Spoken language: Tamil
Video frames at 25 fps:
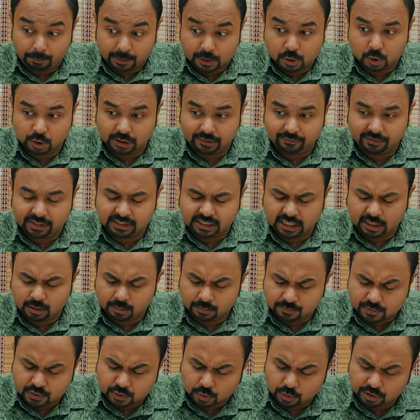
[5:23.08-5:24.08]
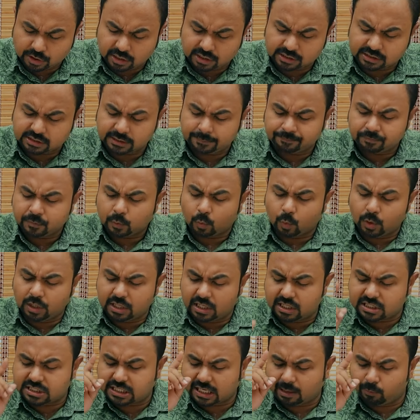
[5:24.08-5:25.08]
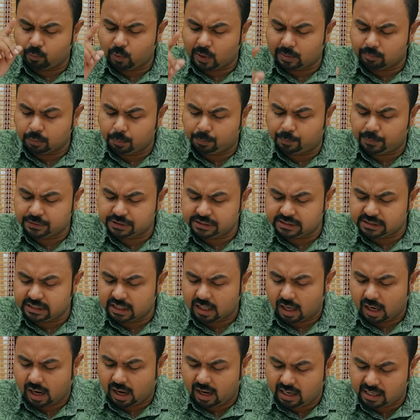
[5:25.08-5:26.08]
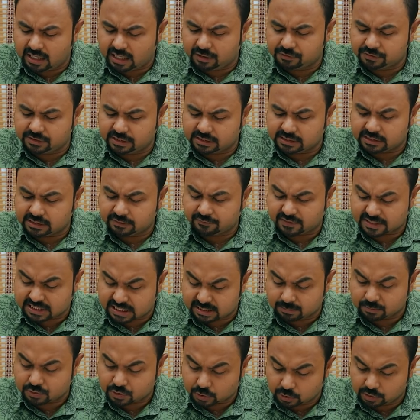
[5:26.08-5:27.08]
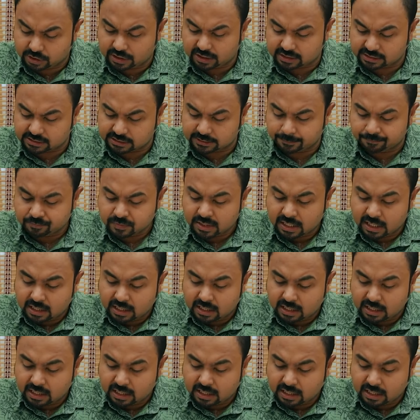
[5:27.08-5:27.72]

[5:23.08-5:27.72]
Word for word: பரிசுத்த வேதாகம் சொல்லுகிறது ஒன்று சாமுவேல் முப்பது ஆறாவது வசனம் சொல்லுகிறது